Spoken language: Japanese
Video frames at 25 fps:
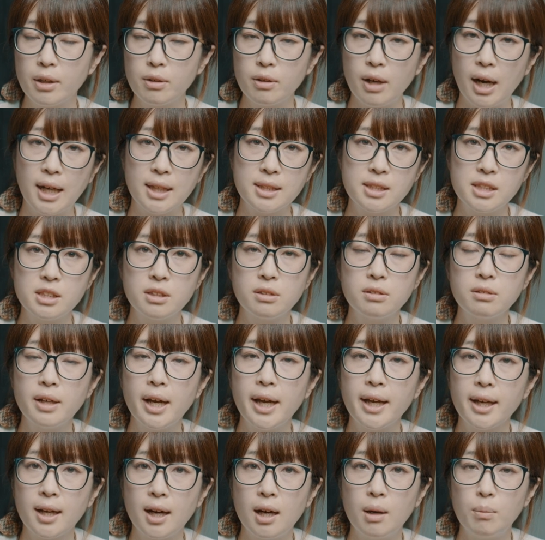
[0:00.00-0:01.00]
F8 ぐ
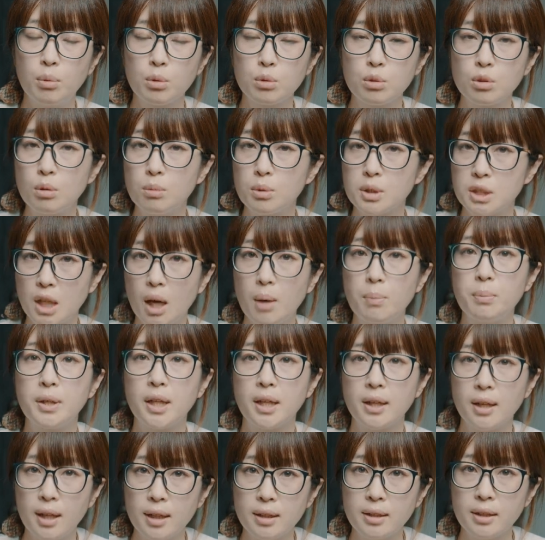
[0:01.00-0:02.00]
らいが最もシャープ
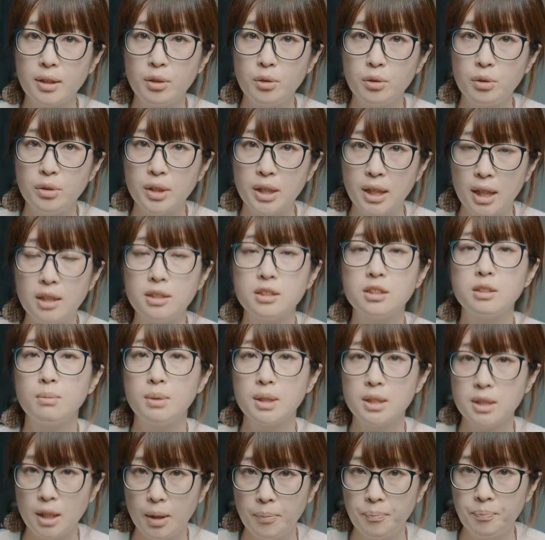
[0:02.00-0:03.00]
だなっていうふうに感じ
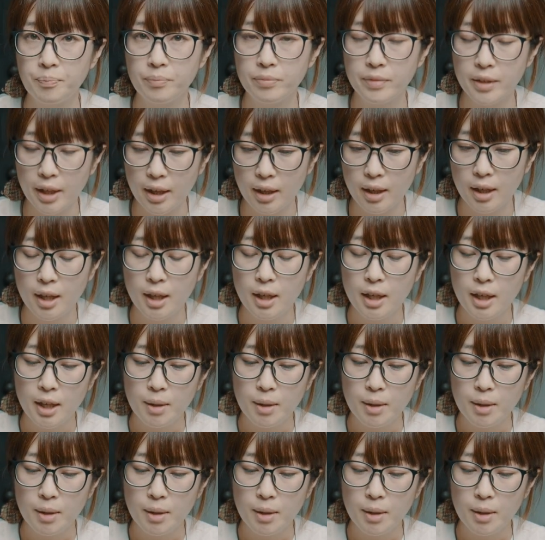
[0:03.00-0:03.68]
ましたで